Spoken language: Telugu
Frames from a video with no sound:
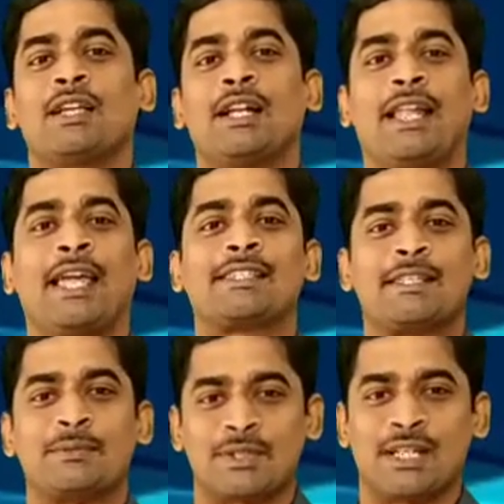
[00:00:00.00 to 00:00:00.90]
అండ్
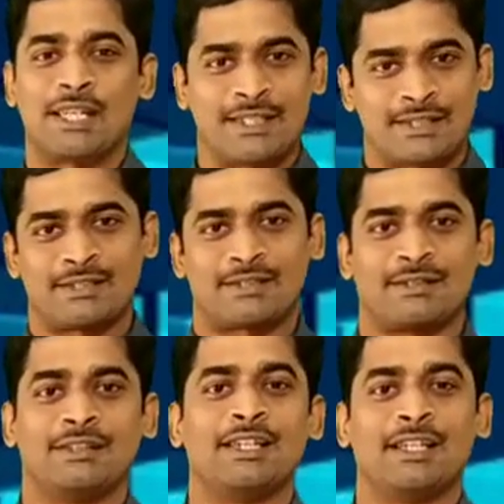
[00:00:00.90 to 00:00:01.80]
ఎక్సెప్షనల్ కేసెస్
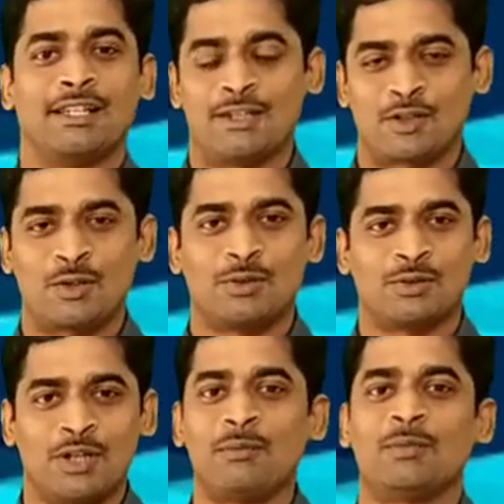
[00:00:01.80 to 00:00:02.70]
ని
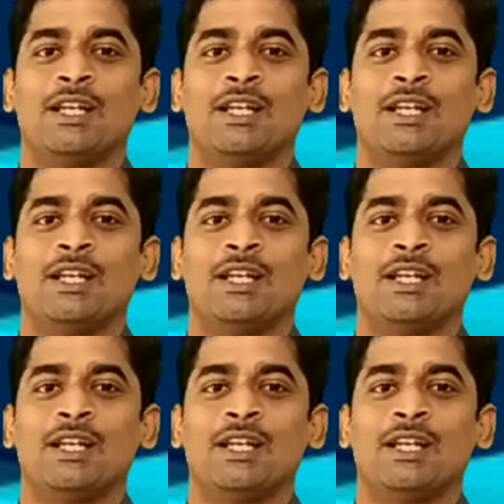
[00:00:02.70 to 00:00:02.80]
నేర్చుకోబోతున్నాం